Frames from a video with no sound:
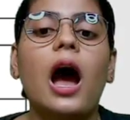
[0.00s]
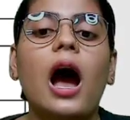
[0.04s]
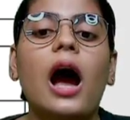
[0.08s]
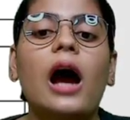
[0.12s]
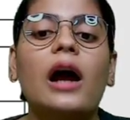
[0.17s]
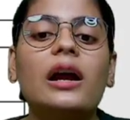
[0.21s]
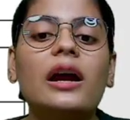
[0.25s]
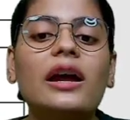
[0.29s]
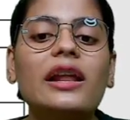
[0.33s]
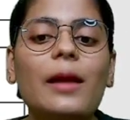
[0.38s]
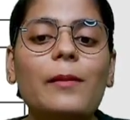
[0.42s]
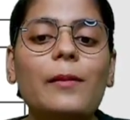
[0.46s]

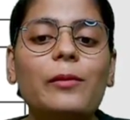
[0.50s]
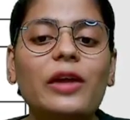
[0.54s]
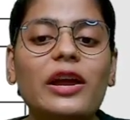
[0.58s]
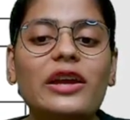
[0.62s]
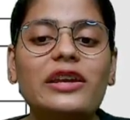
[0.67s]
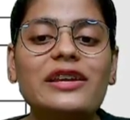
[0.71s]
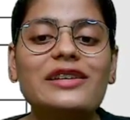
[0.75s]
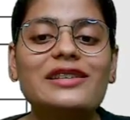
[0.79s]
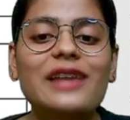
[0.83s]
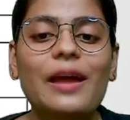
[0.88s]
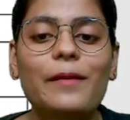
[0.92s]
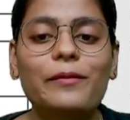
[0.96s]
अगर आपका
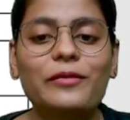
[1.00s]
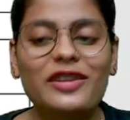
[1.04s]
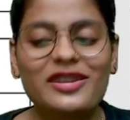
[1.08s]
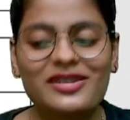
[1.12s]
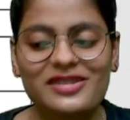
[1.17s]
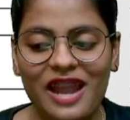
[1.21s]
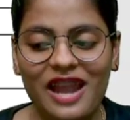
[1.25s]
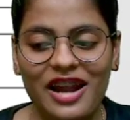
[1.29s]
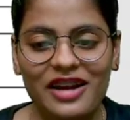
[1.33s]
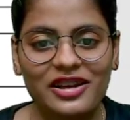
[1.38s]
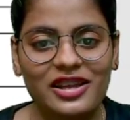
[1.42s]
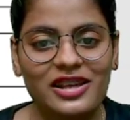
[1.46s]
ये चैप्टर
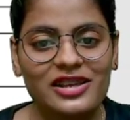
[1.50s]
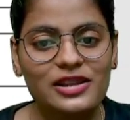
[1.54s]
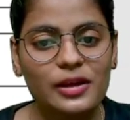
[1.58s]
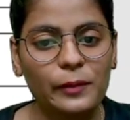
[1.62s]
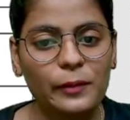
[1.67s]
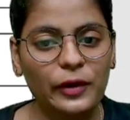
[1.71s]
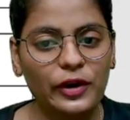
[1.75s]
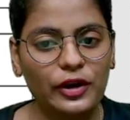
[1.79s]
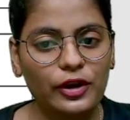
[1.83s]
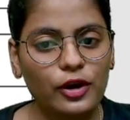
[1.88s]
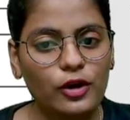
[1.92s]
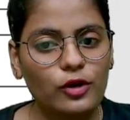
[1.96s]
स्टार्टिंग से
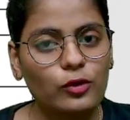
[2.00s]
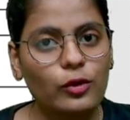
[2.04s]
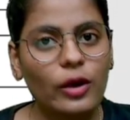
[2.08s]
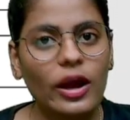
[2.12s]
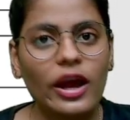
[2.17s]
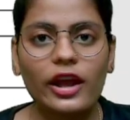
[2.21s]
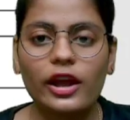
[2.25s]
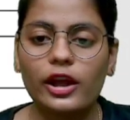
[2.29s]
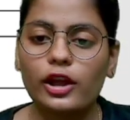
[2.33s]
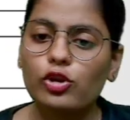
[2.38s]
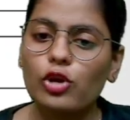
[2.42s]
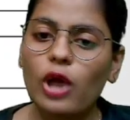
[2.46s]
पढ़कर हुआ
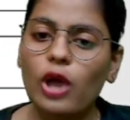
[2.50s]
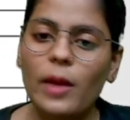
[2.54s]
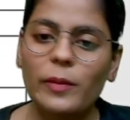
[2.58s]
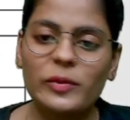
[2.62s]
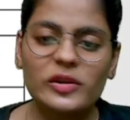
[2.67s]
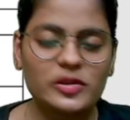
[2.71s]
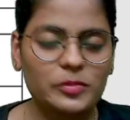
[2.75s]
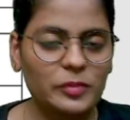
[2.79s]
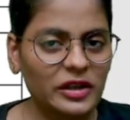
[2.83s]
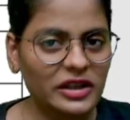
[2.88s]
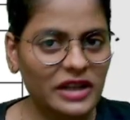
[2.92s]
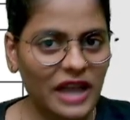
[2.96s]
है तो आप
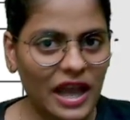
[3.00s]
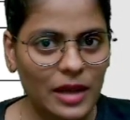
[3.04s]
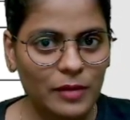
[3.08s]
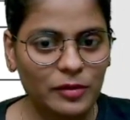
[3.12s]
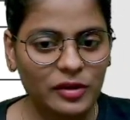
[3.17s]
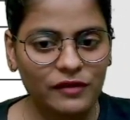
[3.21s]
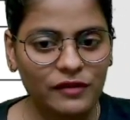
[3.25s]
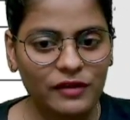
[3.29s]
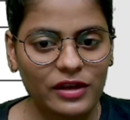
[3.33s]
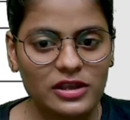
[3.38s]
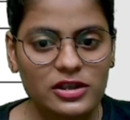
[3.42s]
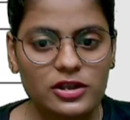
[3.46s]
इसमें टाइम
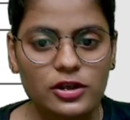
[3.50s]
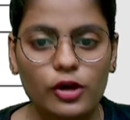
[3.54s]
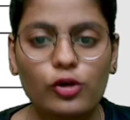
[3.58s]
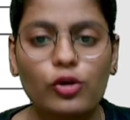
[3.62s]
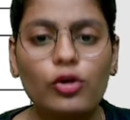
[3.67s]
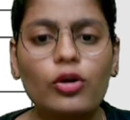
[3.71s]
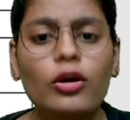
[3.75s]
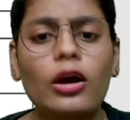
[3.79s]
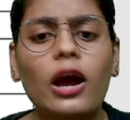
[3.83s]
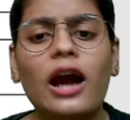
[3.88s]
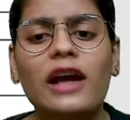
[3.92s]
इन्वेस्ट करो